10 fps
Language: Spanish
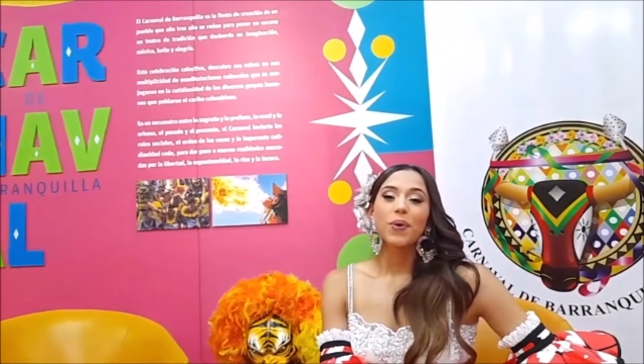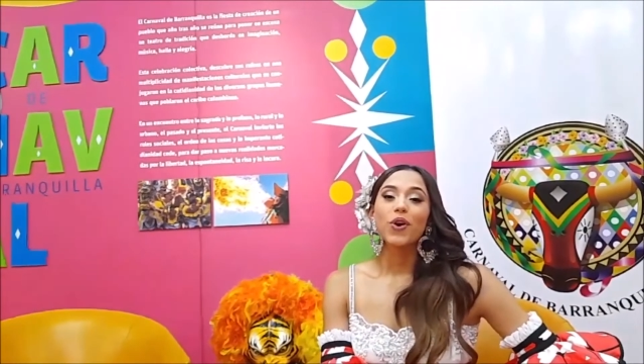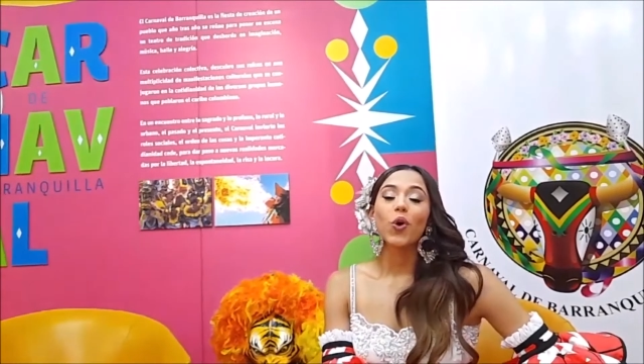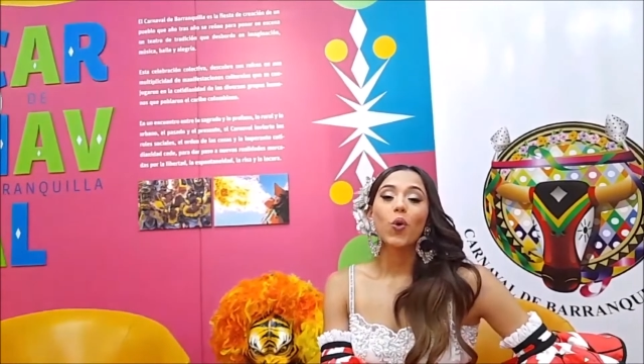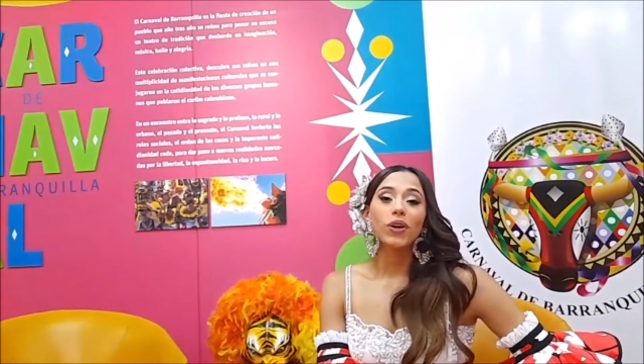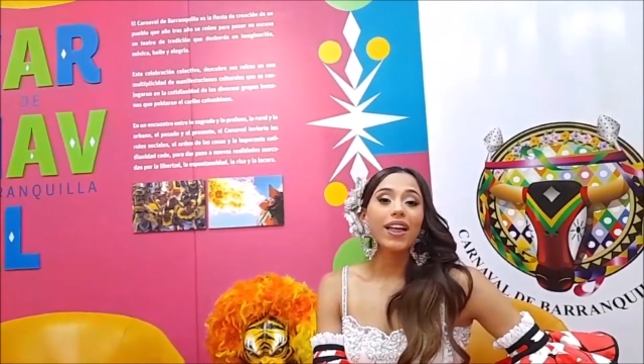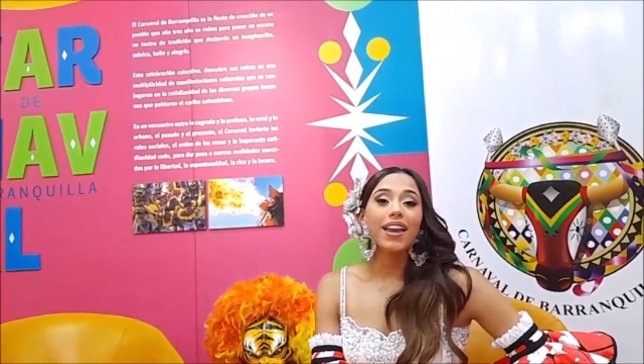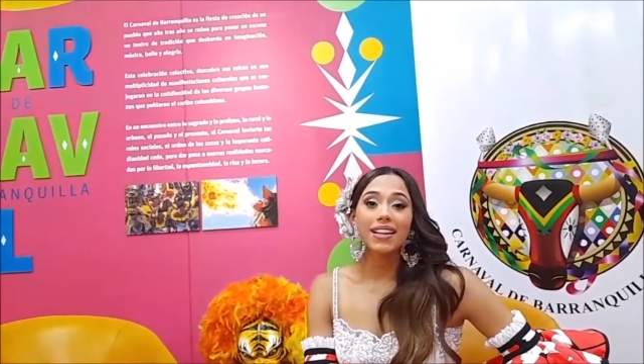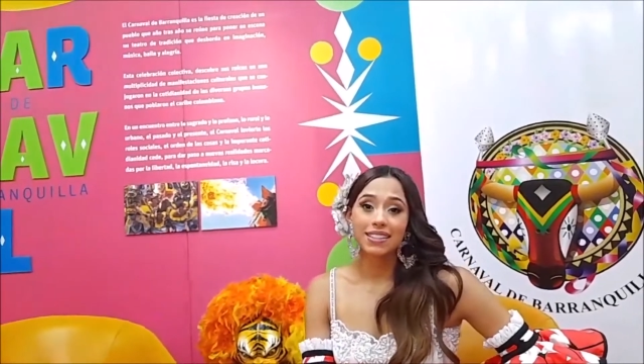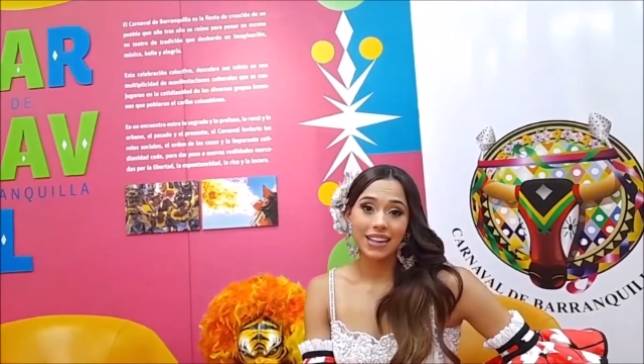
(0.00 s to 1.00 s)
Bueno, una de
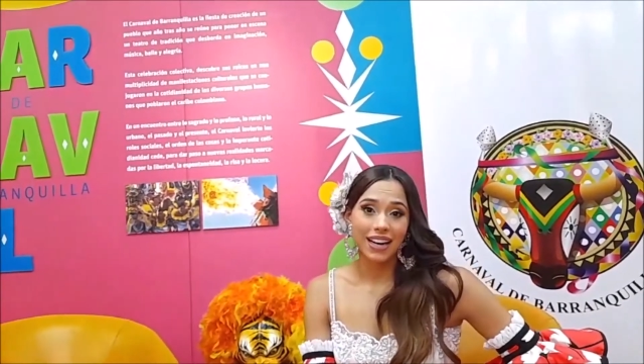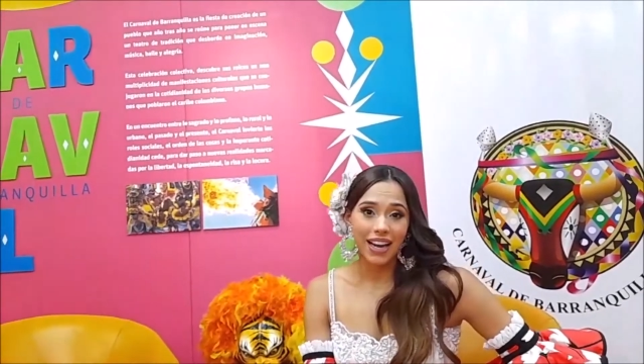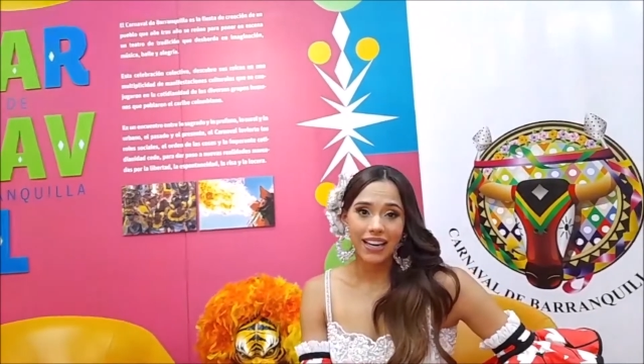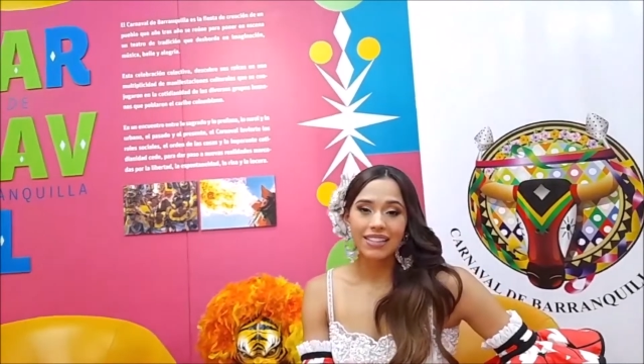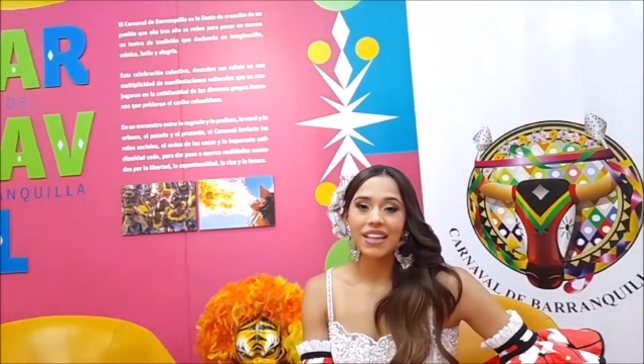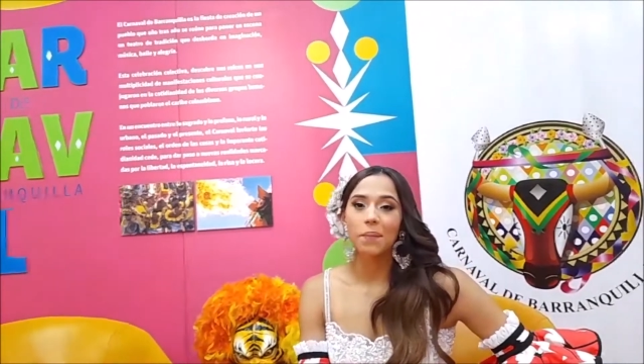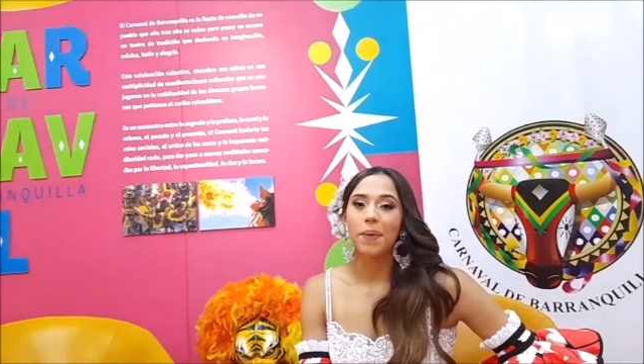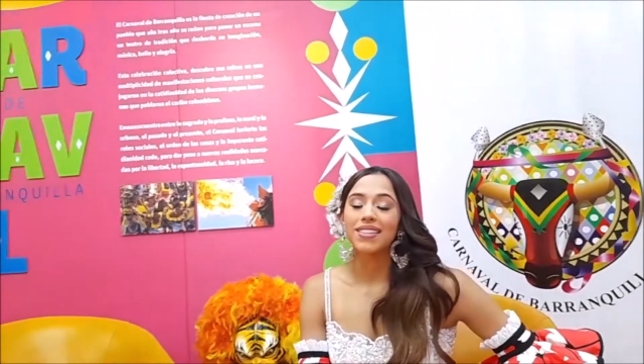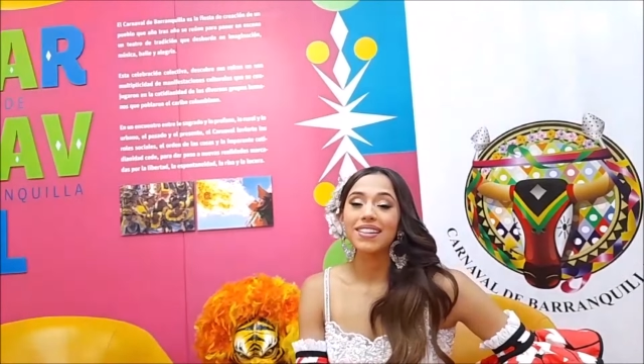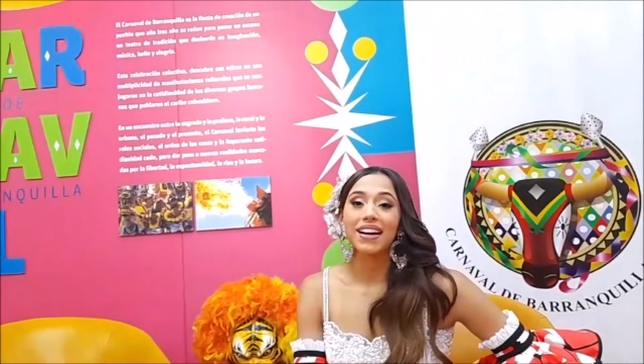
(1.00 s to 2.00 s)
las reinas que
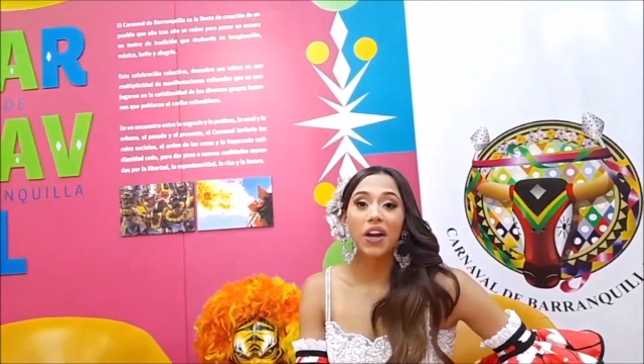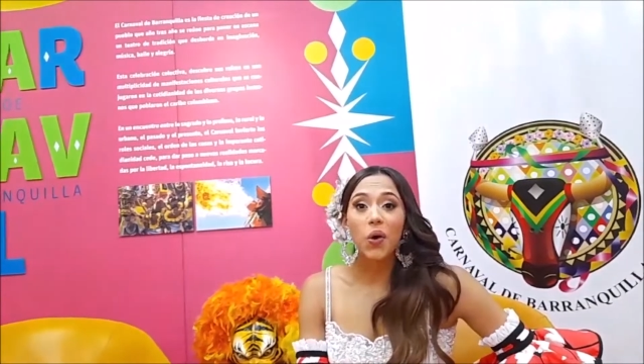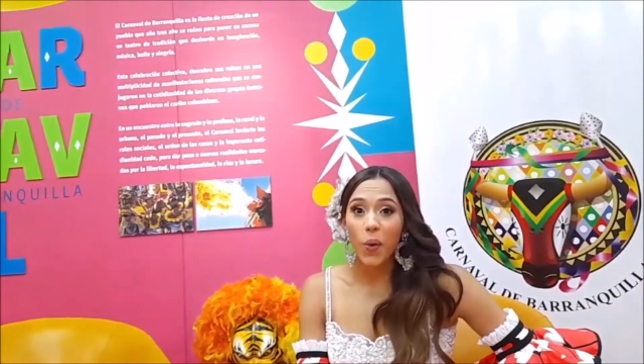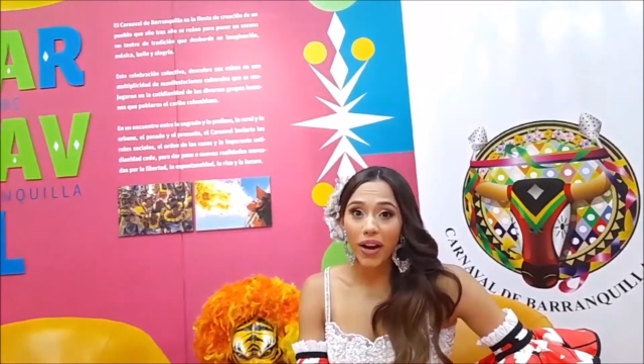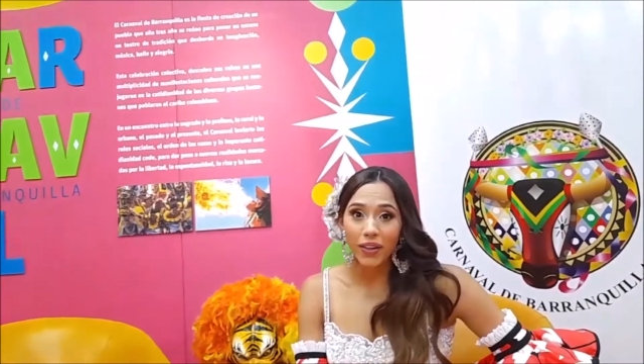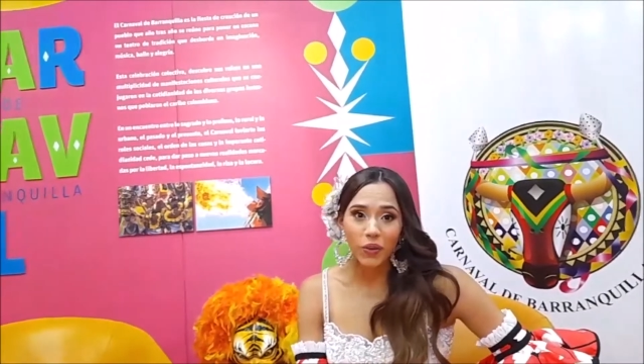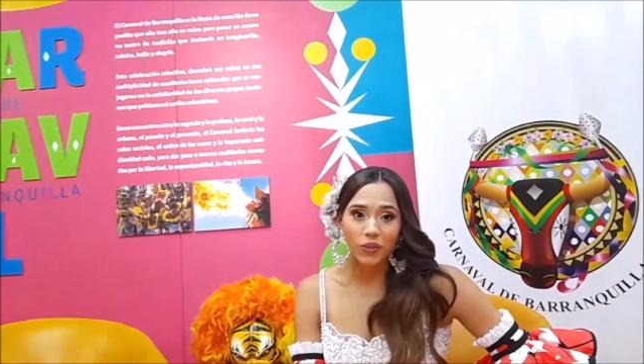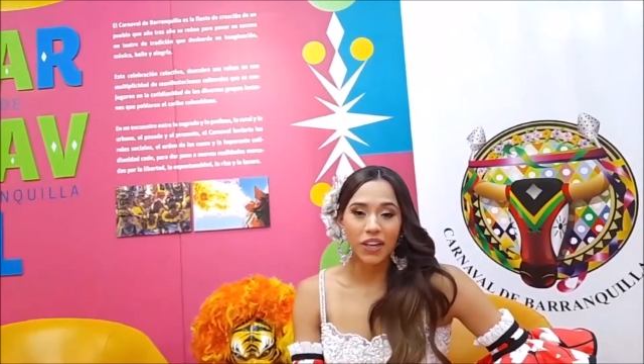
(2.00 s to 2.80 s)
más recuerdo,